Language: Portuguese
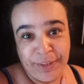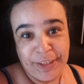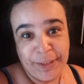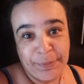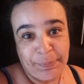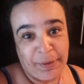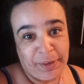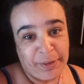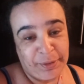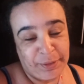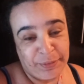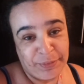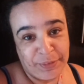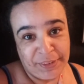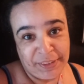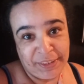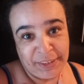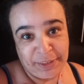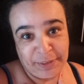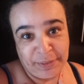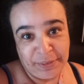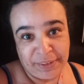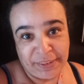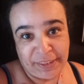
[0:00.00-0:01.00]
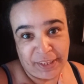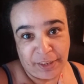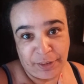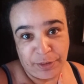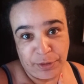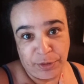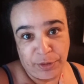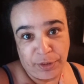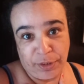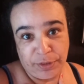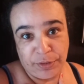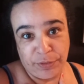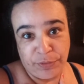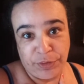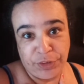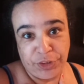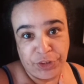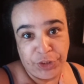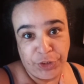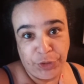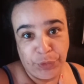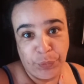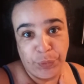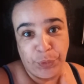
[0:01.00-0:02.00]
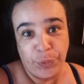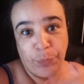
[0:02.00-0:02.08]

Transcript: Espero que vocês gostaram do nosso vidinho.